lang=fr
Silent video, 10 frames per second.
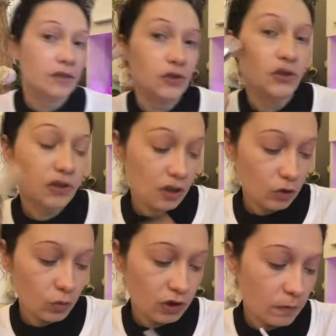du
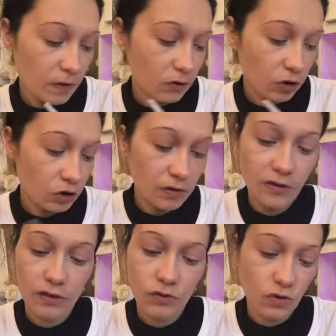côté du body Blender, je vais
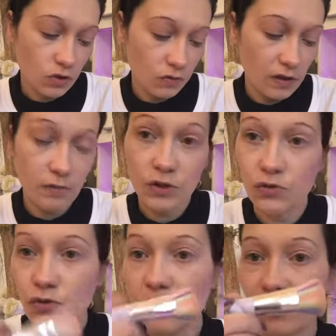faire ce que je fais
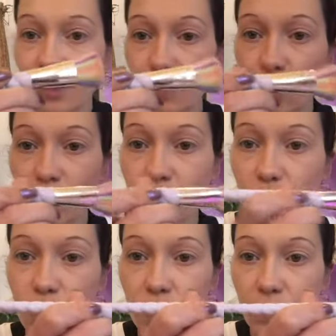d'habitude avec mon
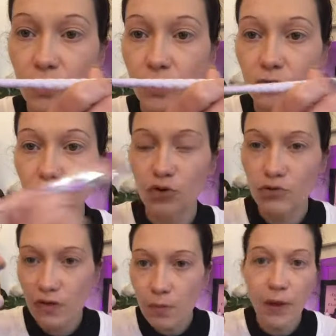pinceau licorne dont
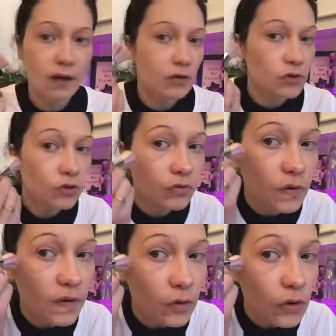je vous avais parlé dans une
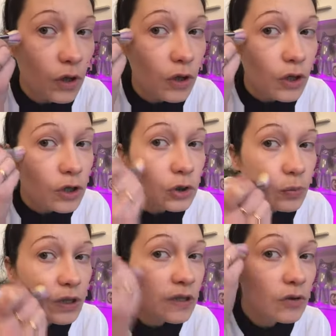autre vidéo. Je
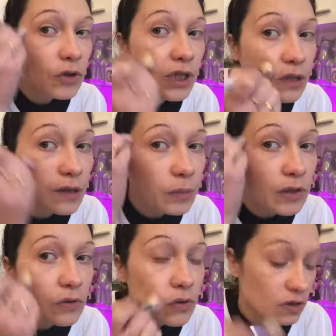vous remettrai le lien des
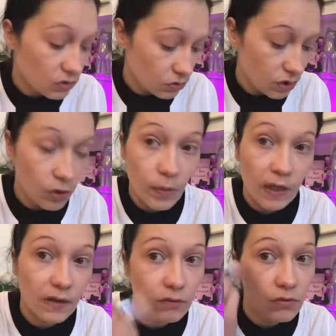pinceaux si vous voulez en
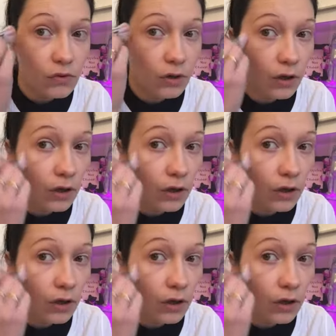barre d'infos.